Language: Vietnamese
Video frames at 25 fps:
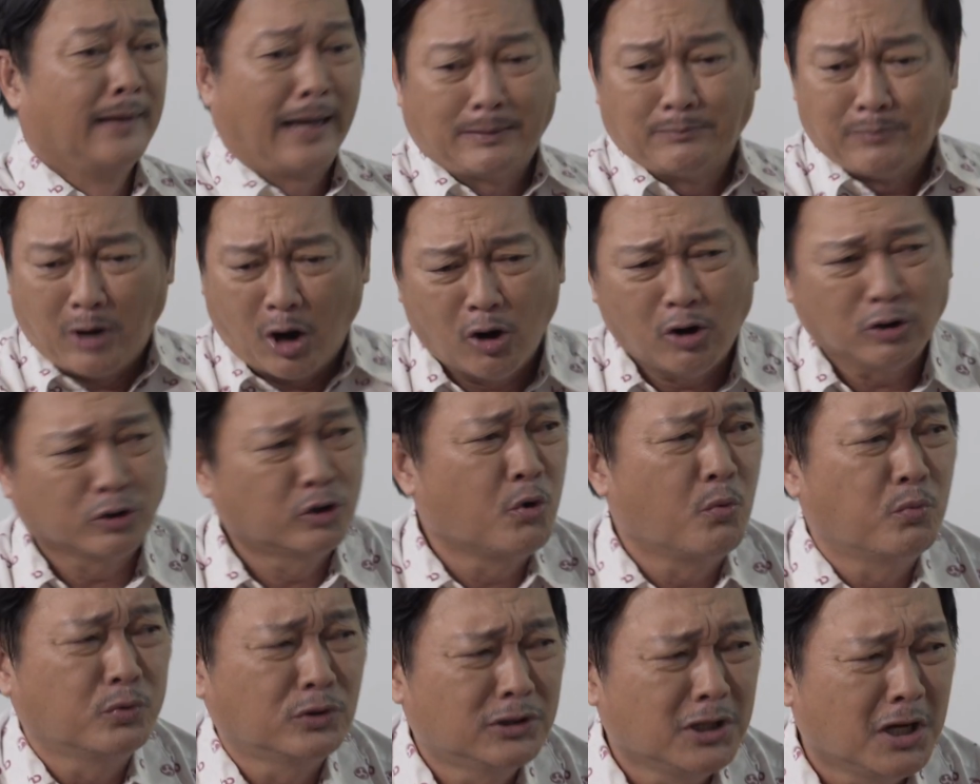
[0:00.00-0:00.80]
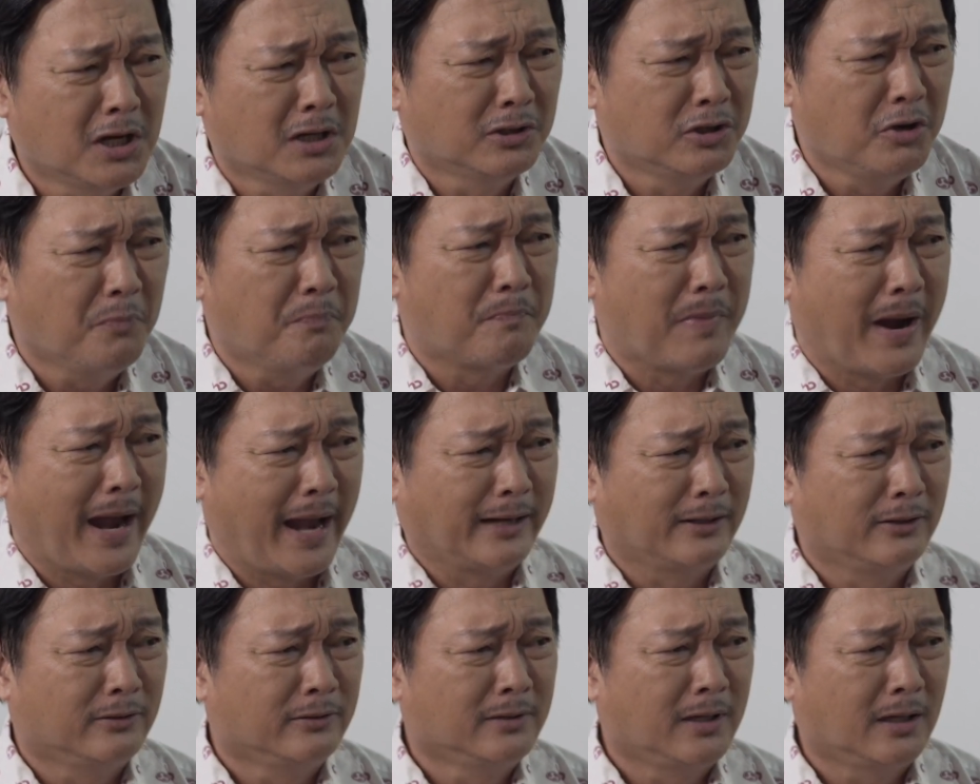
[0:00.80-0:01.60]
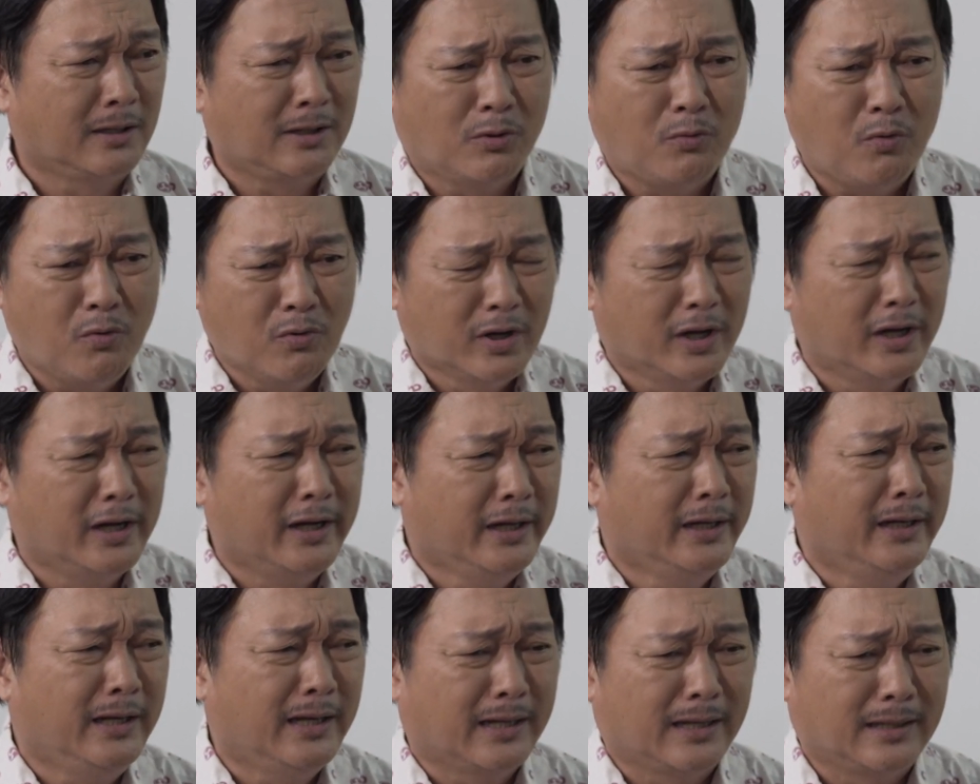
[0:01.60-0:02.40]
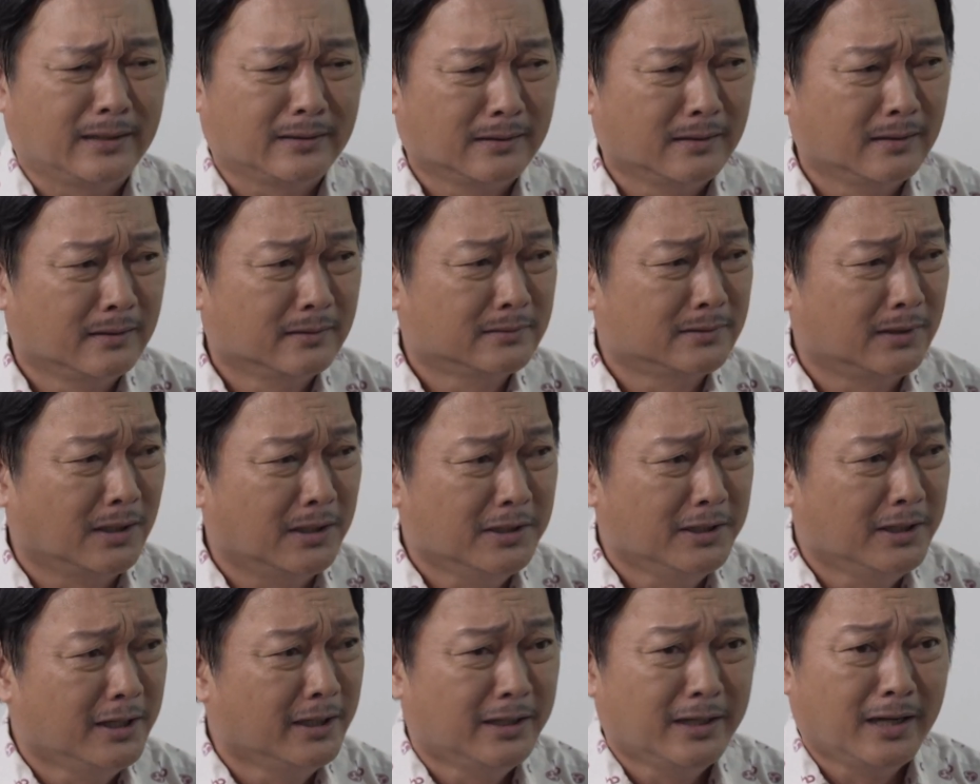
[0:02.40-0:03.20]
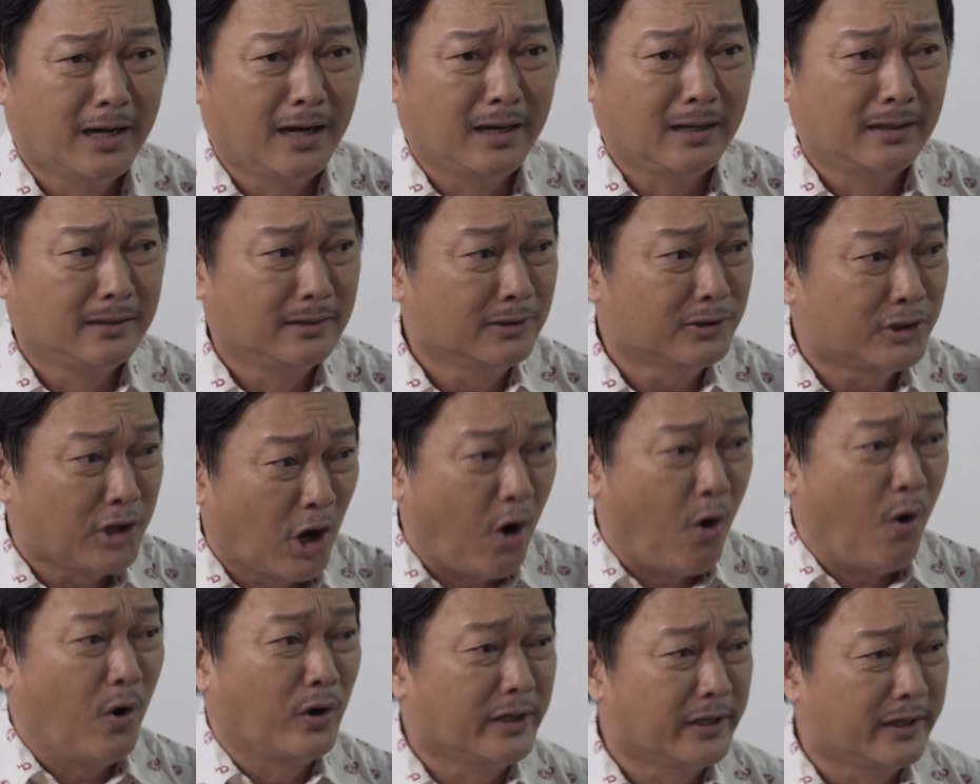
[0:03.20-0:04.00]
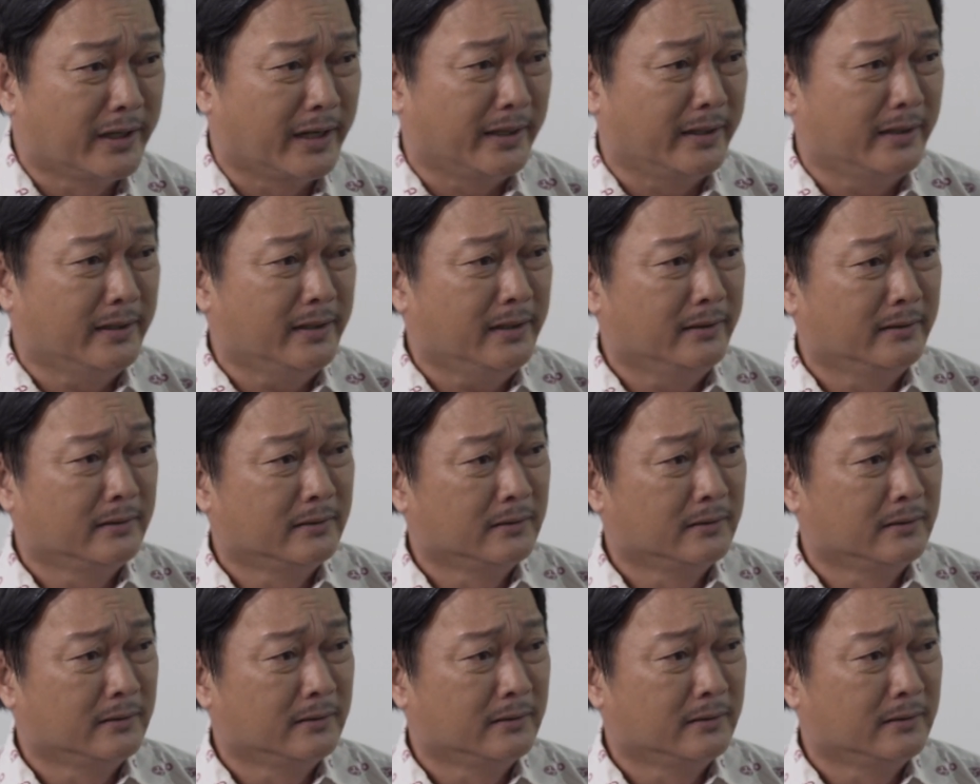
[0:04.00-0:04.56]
anh bỏ có chút sức giúp bạn thôi, anh đâu có nghĩ là tự nhiên giờ nó cho như vậy đó.